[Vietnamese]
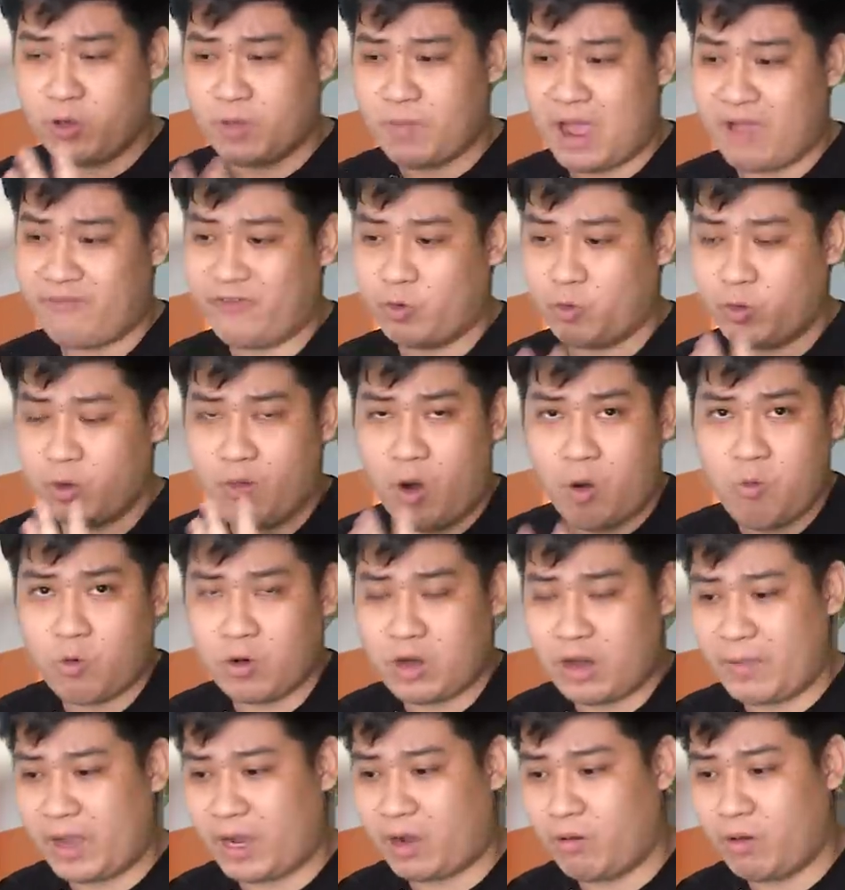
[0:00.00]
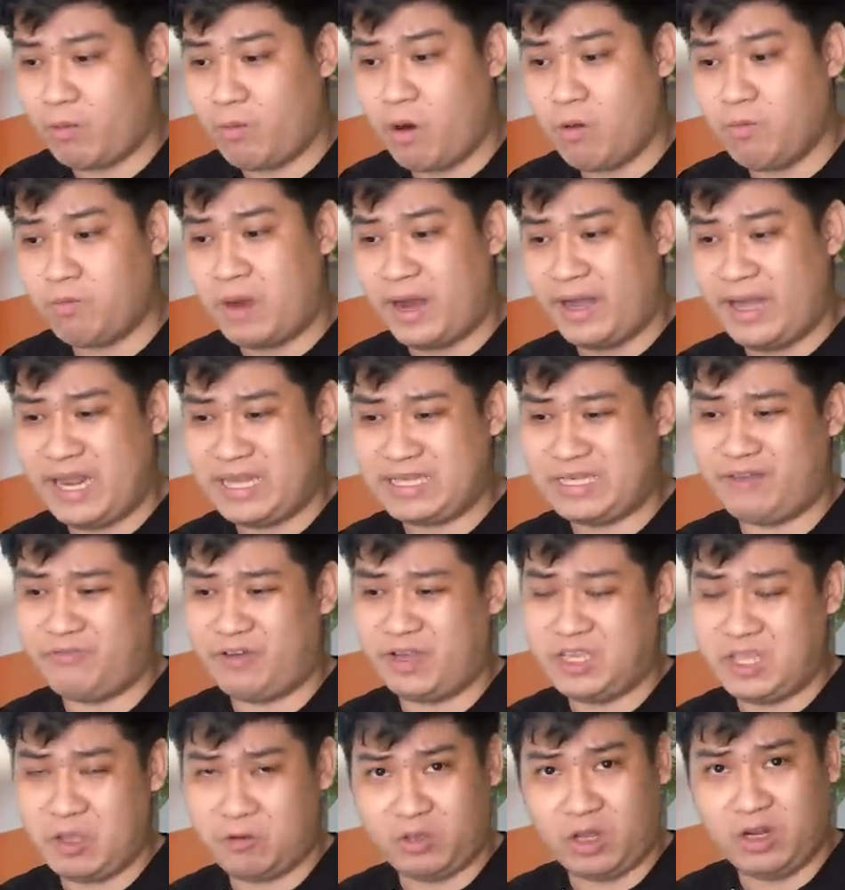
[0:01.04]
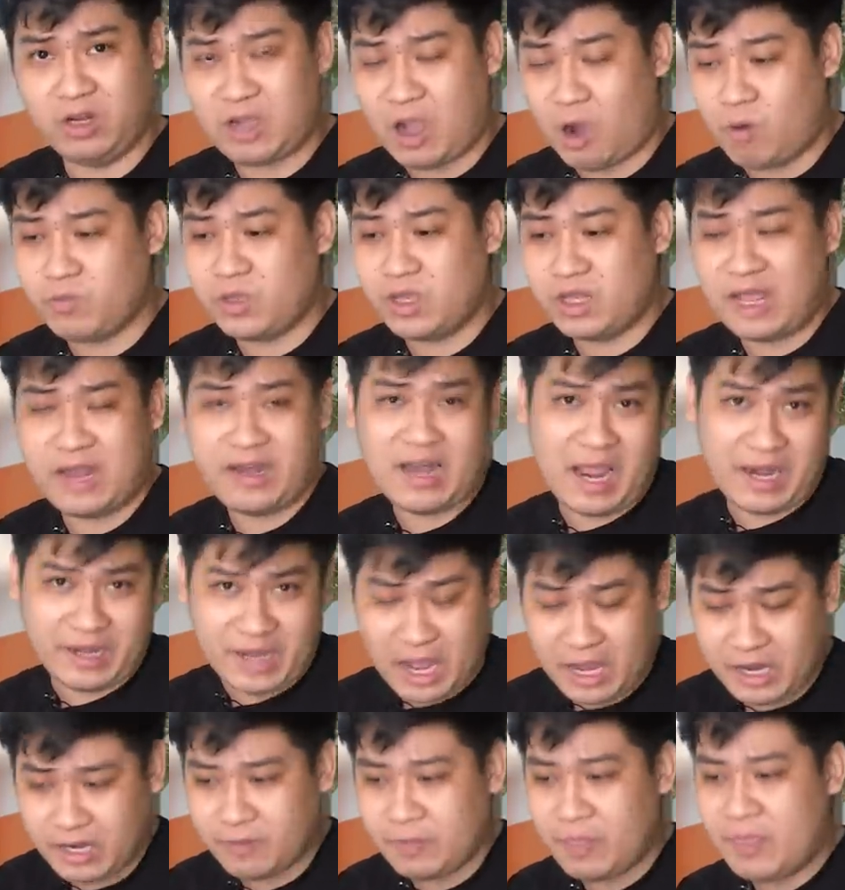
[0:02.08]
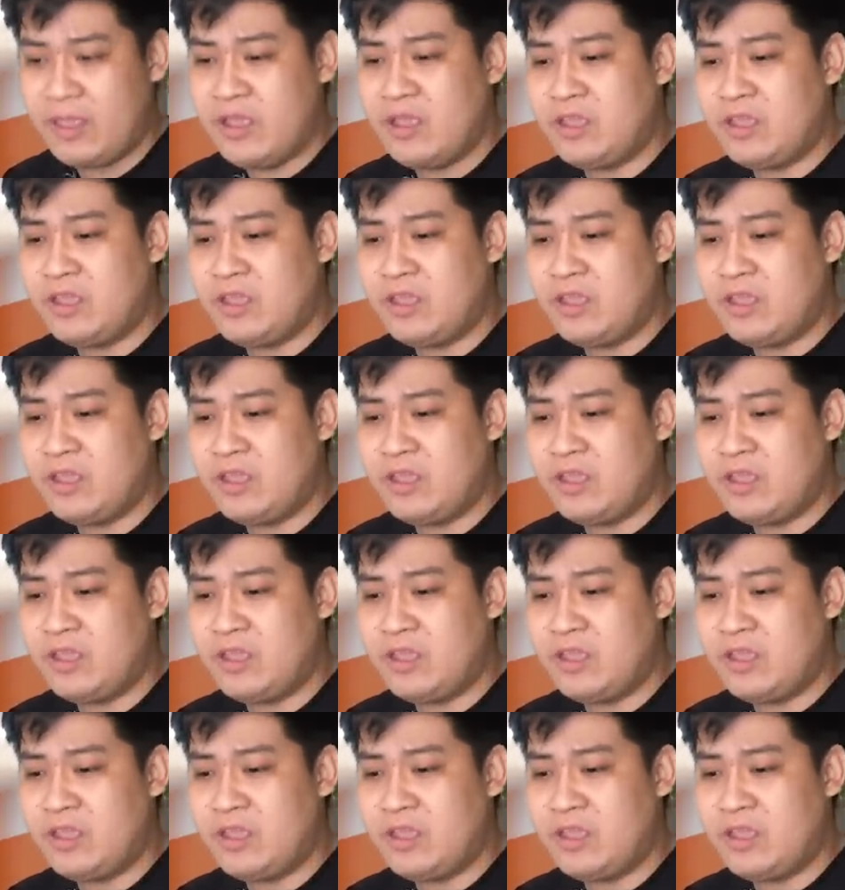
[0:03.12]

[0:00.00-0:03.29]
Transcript: quý 3 và quý 4 của năm 2021 Binance đã phải chịu tấn công như thế này đây